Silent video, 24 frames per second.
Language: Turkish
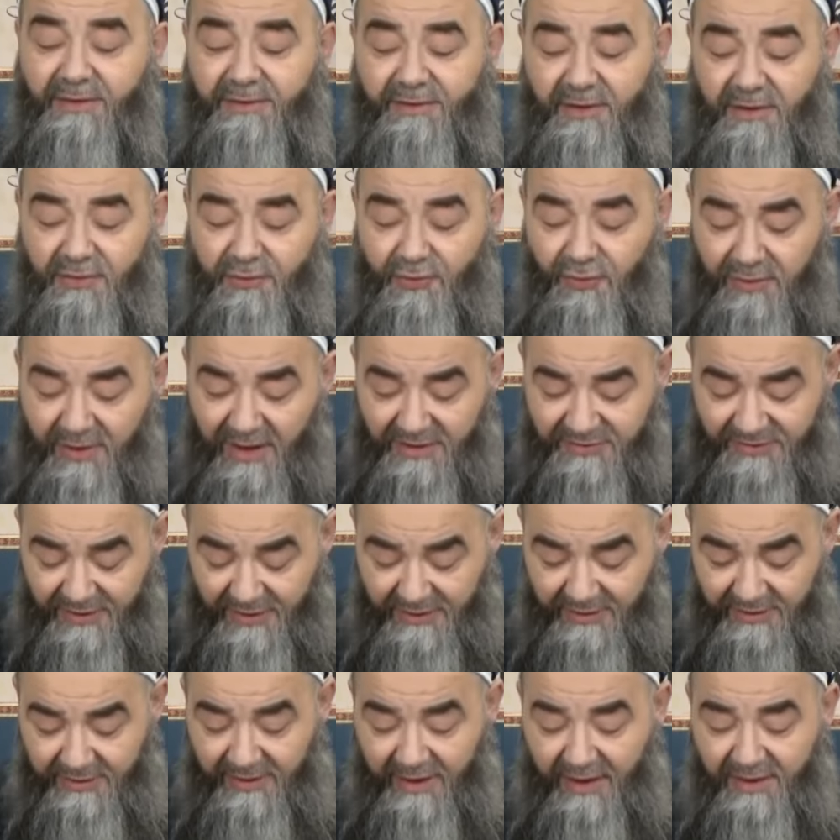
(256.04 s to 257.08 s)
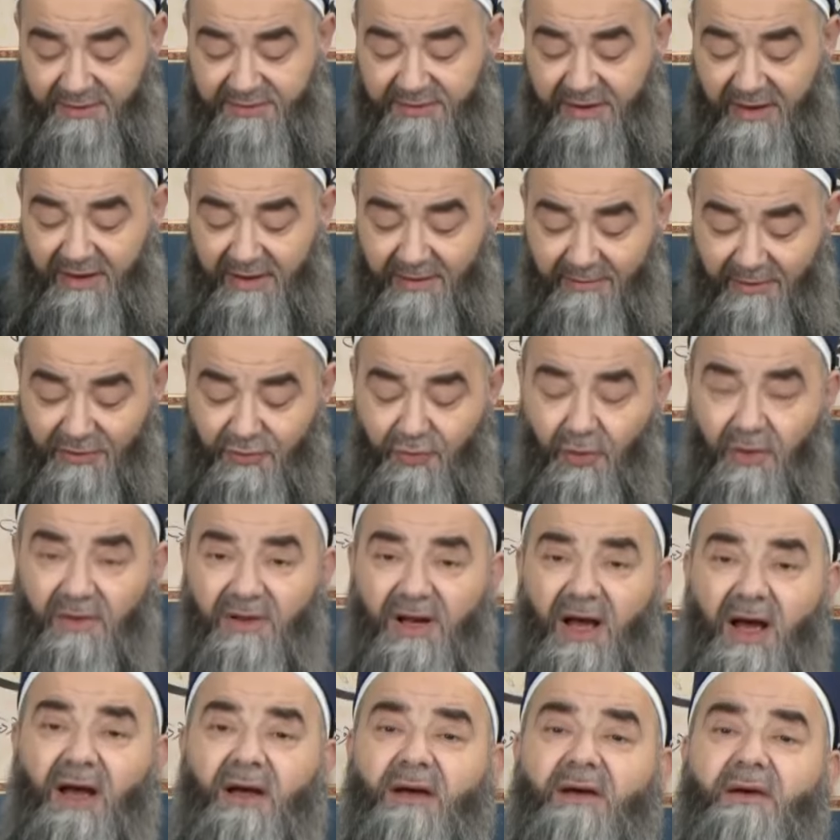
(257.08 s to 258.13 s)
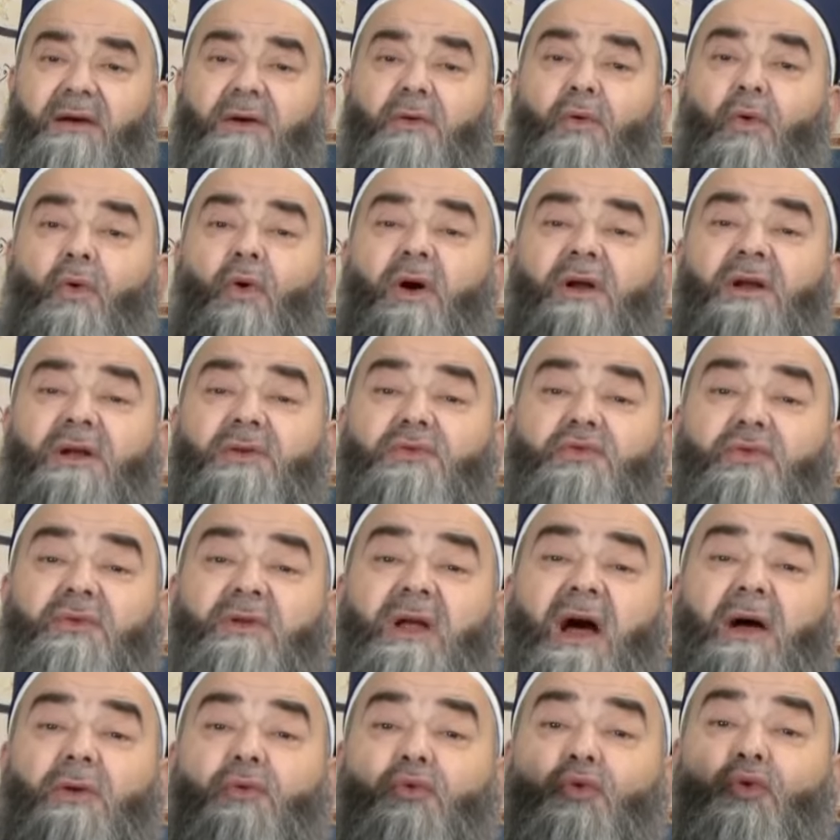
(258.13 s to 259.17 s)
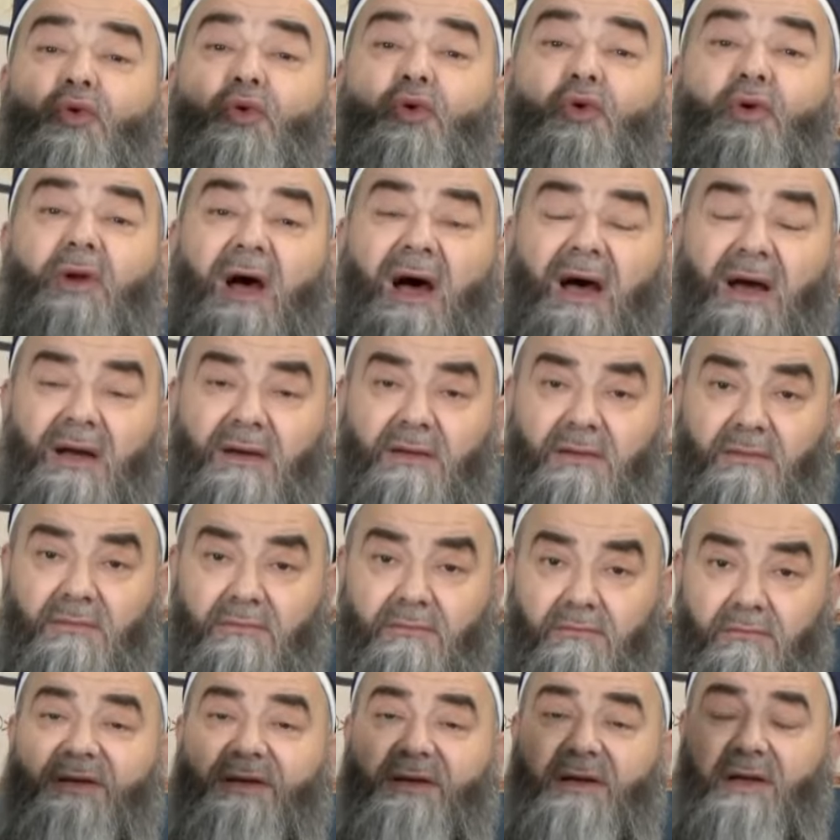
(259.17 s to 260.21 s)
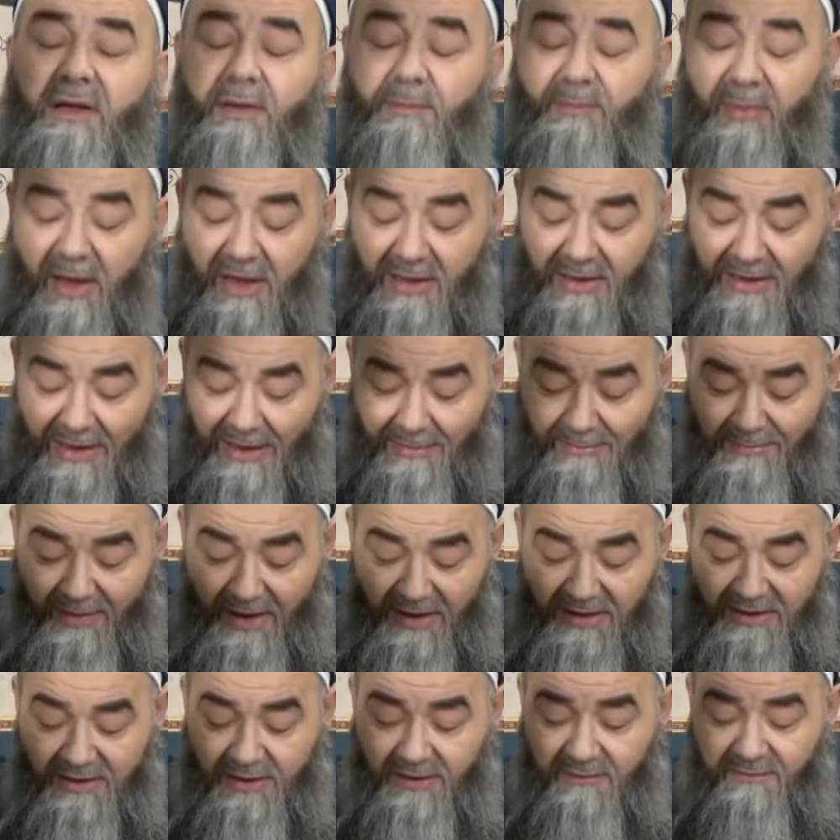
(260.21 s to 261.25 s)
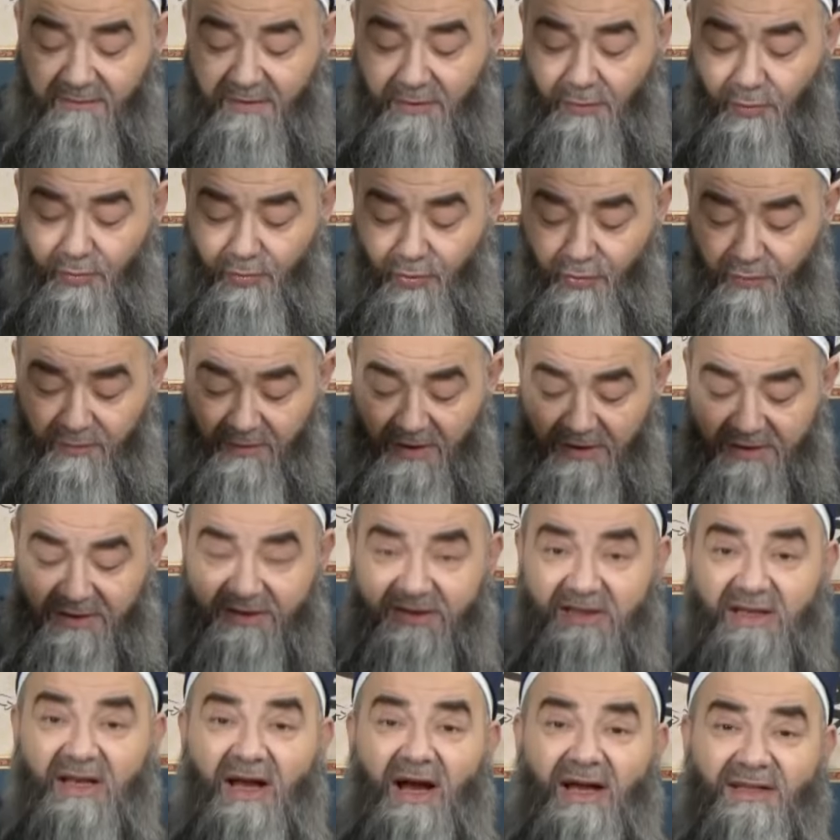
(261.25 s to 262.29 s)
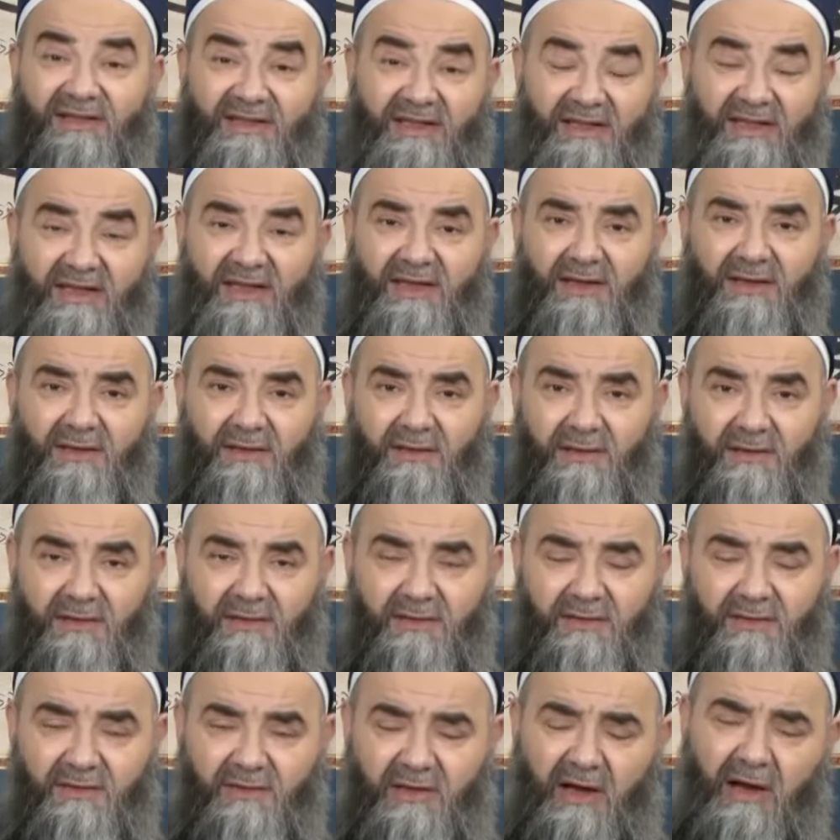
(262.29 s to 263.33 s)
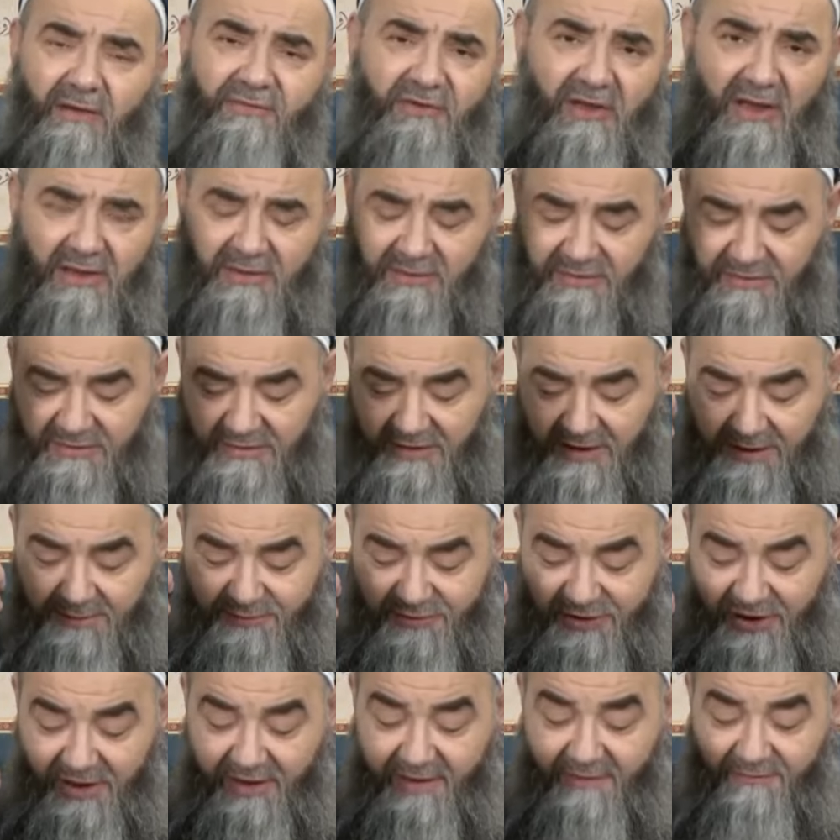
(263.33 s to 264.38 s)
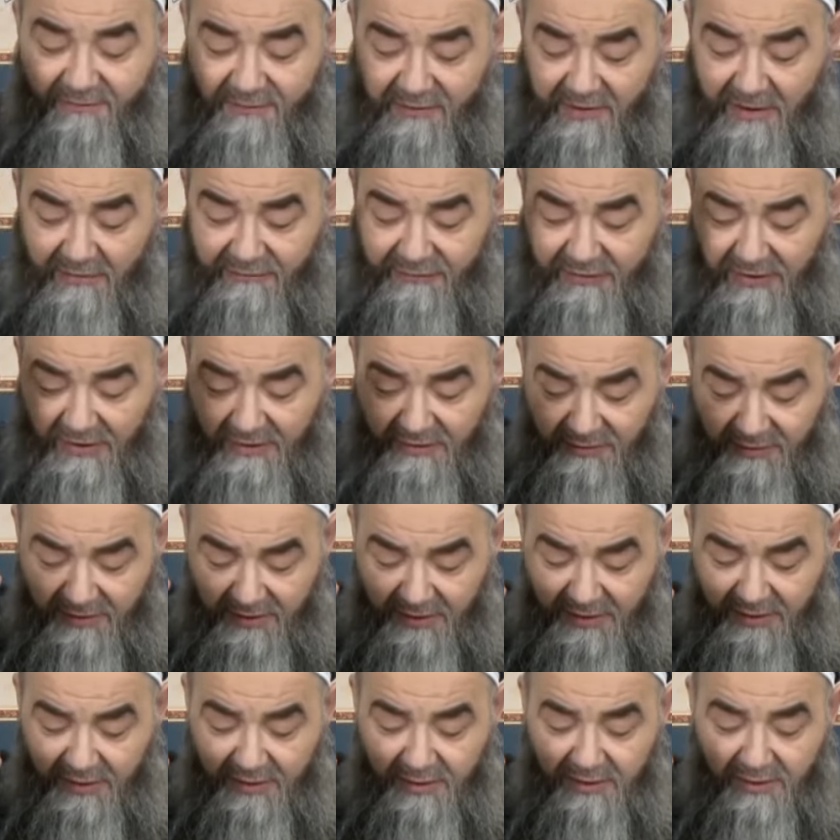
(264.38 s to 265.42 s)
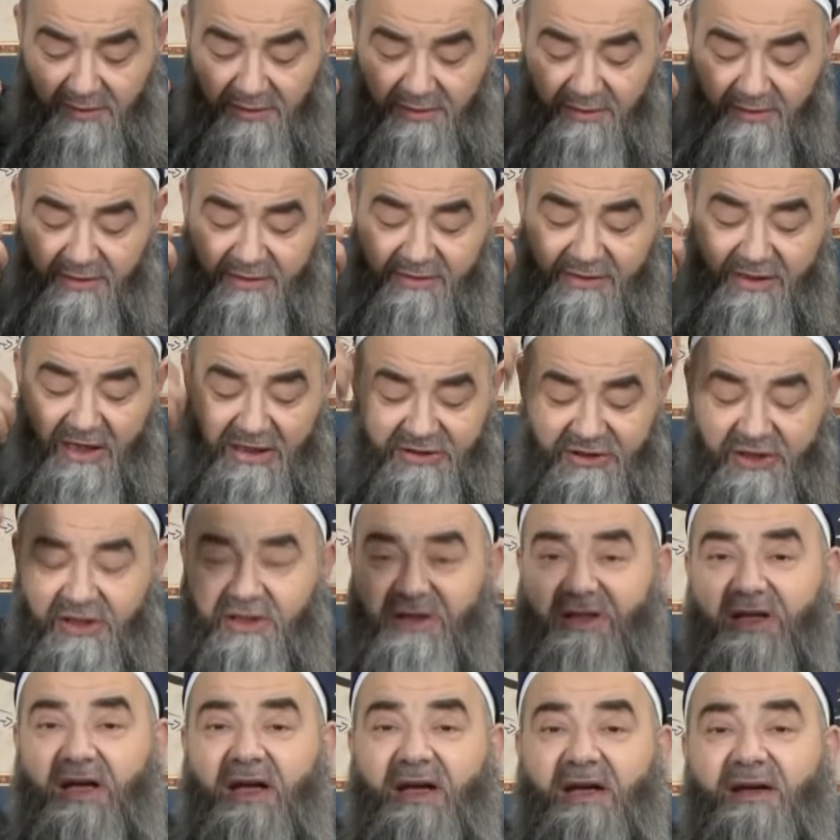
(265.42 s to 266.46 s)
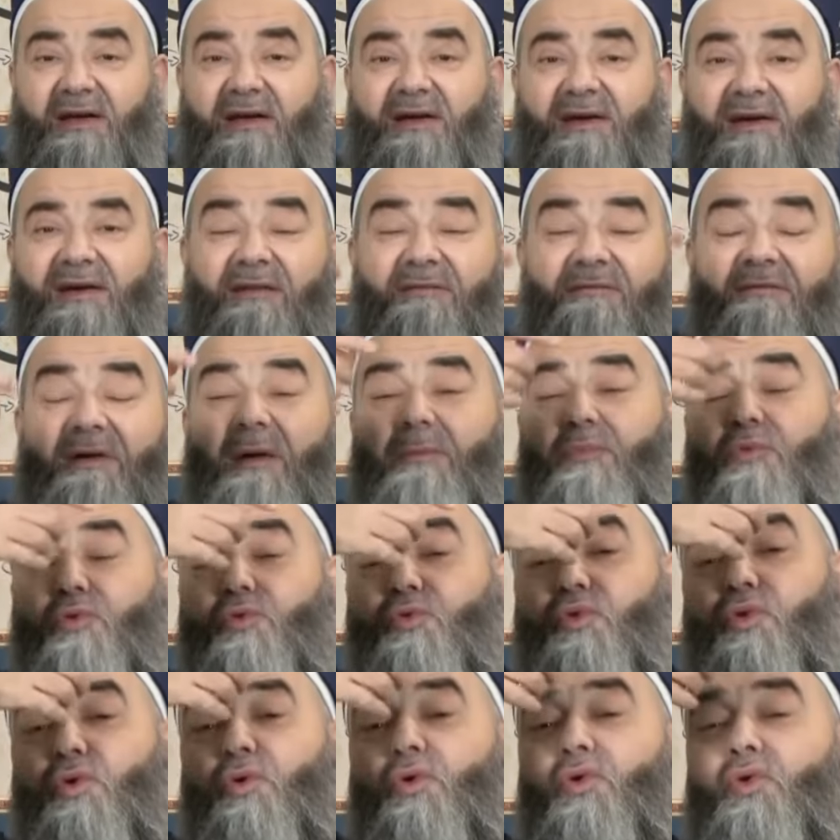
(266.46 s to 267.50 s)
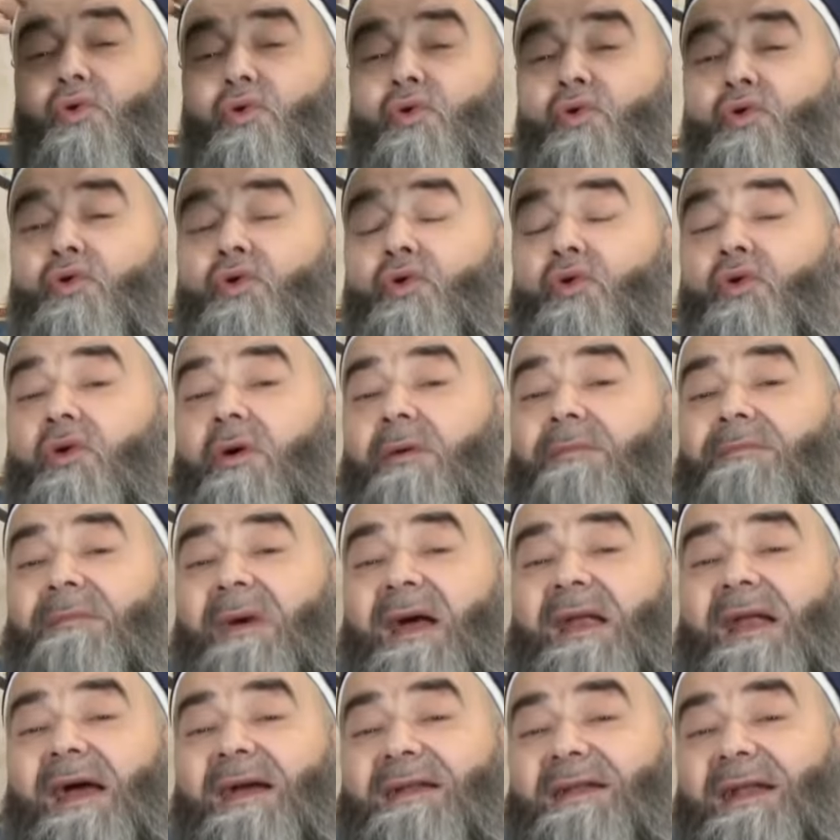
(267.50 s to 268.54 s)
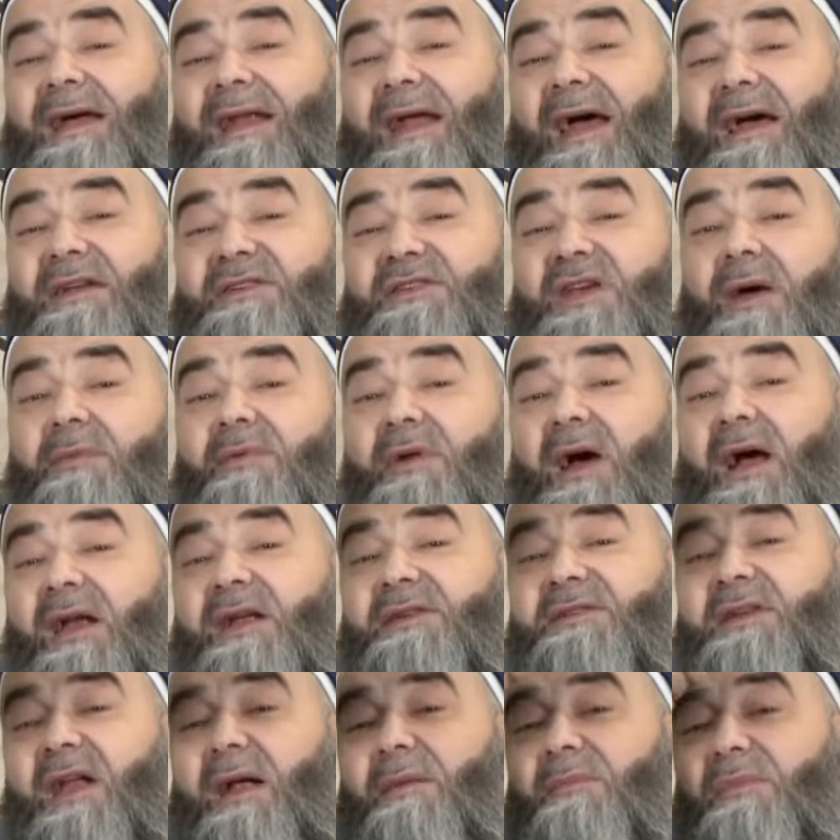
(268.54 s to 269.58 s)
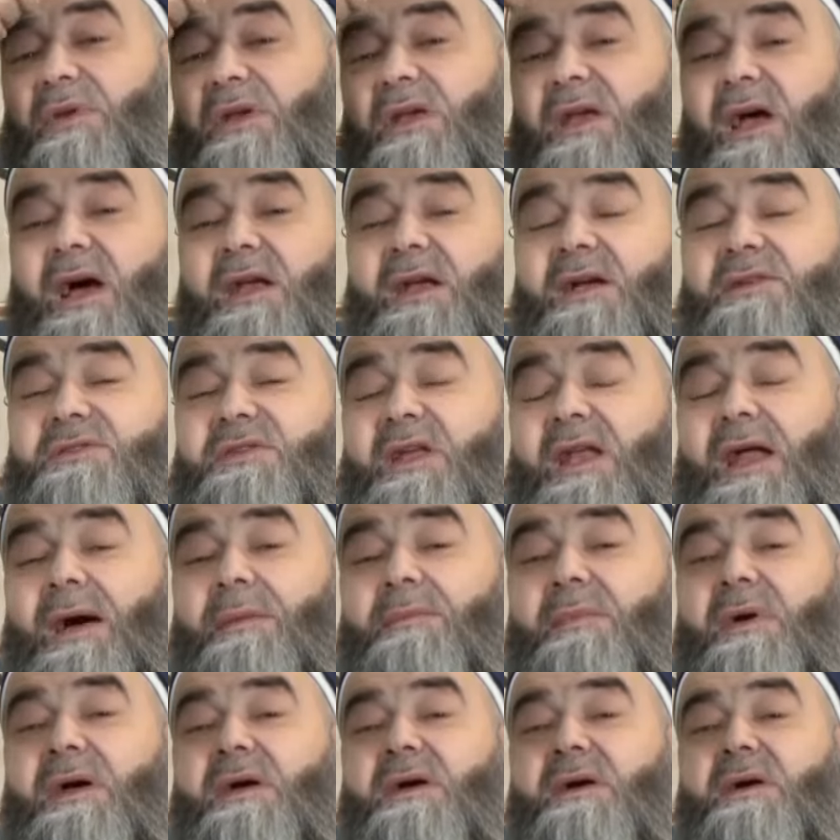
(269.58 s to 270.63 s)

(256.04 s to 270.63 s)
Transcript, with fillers: Resulullah sallallahu aleyhi ve selleme sonra o Resulullah'ın ruhuna e, peygamberlik ve nübüvvet hilatini kaftanını diyelim şeref kaftanını geçirdi. Ve bütün meleklere Cebrail aleyhisselam, Mikail aleyhisselam